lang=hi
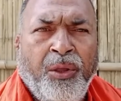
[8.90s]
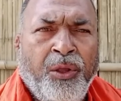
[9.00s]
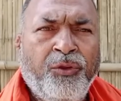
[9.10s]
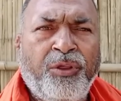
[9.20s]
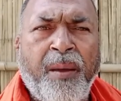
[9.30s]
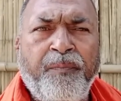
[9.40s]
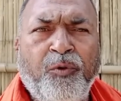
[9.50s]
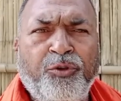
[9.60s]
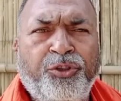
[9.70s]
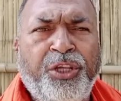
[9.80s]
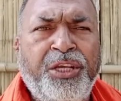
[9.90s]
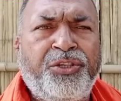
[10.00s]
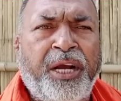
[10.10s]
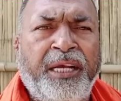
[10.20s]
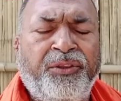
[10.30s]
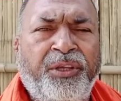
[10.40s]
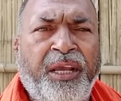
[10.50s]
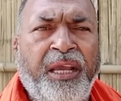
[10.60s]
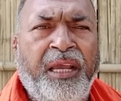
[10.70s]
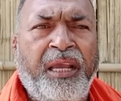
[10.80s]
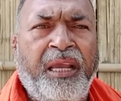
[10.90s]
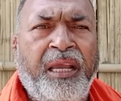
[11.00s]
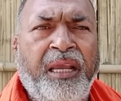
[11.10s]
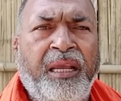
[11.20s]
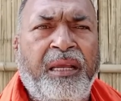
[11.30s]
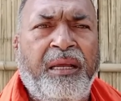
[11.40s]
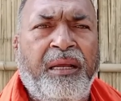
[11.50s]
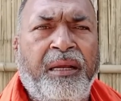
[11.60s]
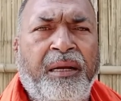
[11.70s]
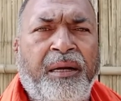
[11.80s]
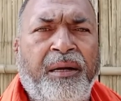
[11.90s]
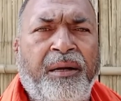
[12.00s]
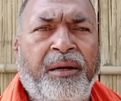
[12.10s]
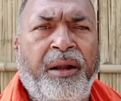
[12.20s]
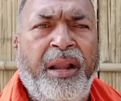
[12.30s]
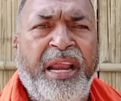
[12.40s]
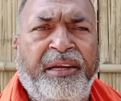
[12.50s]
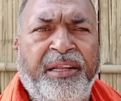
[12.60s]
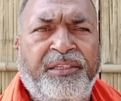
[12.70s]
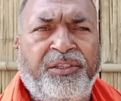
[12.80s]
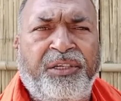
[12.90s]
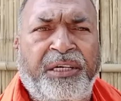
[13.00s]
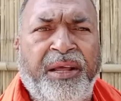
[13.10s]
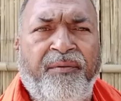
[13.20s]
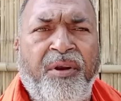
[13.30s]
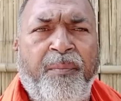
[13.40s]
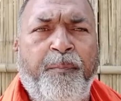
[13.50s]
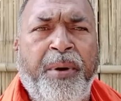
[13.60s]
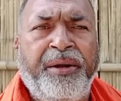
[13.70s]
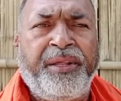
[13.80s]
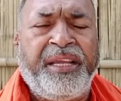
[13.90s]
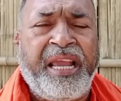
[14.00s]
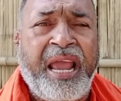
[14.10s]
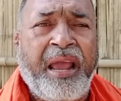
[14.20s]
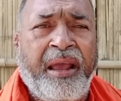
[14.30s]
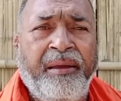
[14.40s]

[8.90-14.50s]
तो साहब कुश्ती जगत की लेटेस्ट डेवलपमेंट ये है